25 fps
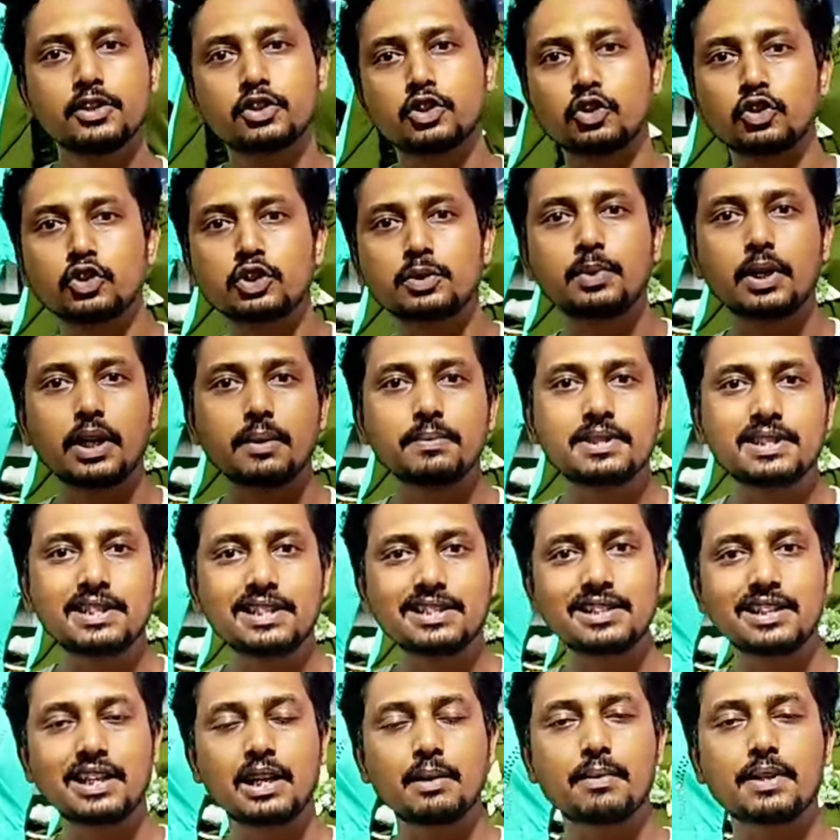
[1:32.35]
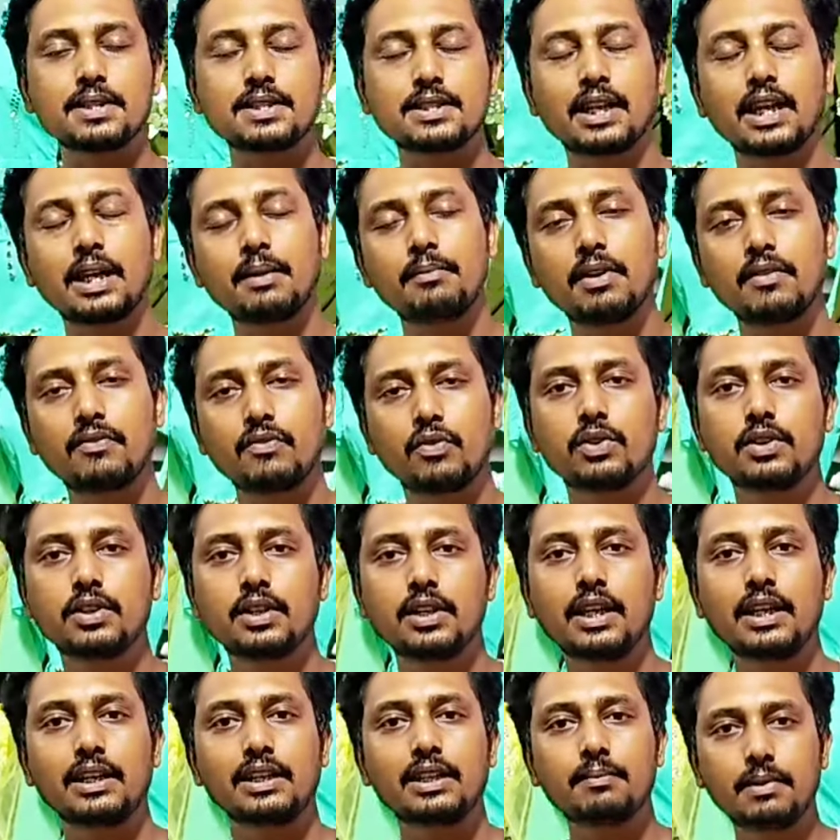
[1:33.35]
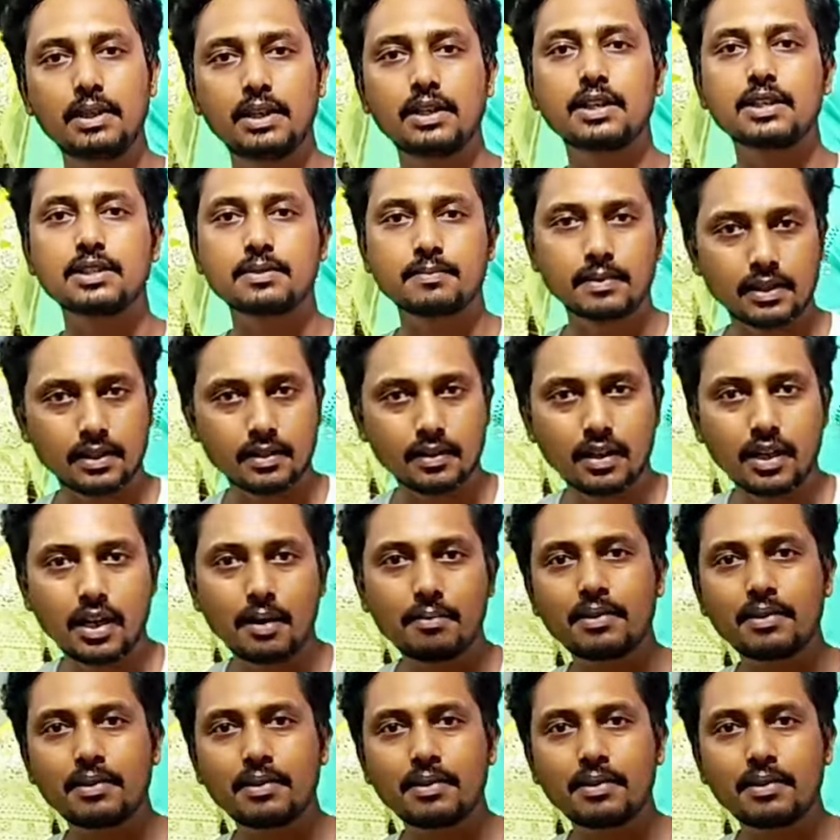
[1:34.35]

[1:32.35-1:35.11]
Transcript: संतोषपुर आप स्टेशन के पास आके भी आप फोन करिए एकदम नियरेस्ट में है